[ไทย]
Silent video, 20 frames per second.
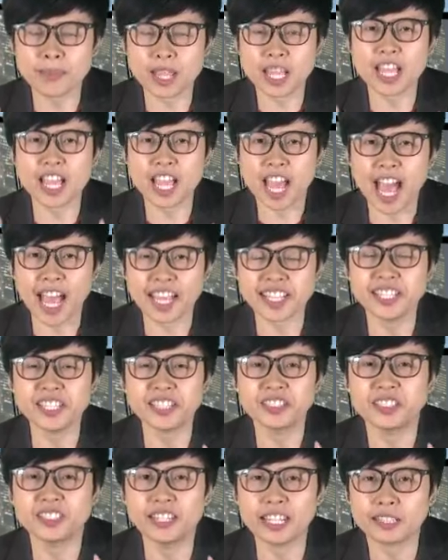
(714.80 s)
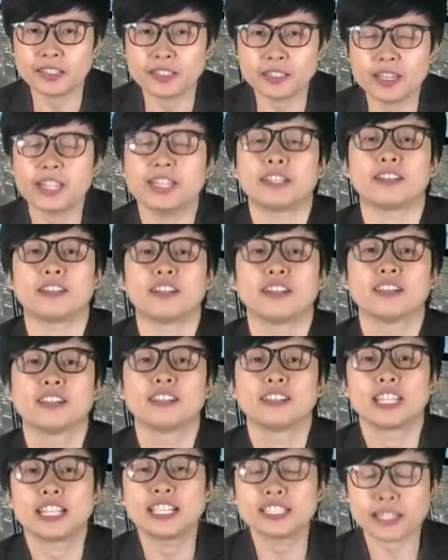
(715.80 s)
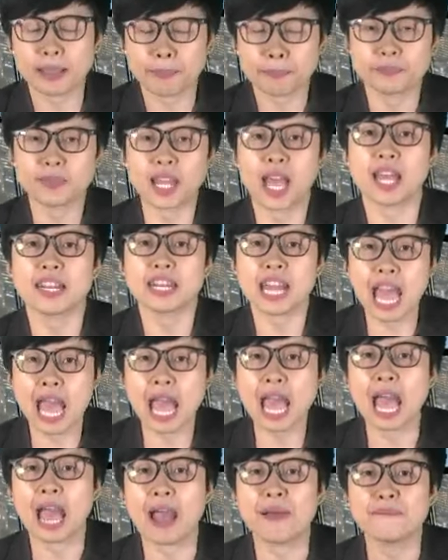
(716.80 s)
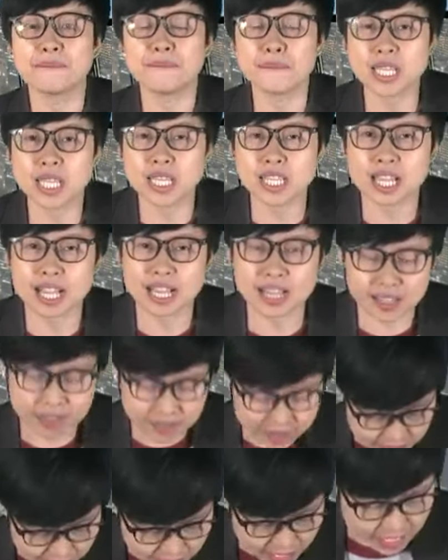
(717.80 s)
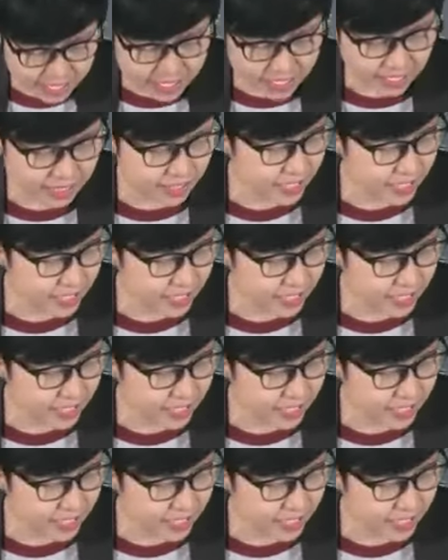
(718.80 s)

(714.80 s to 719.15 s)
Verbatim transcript: MAI เด็ดๆ ในสัปดาห์หน้ามีอะไร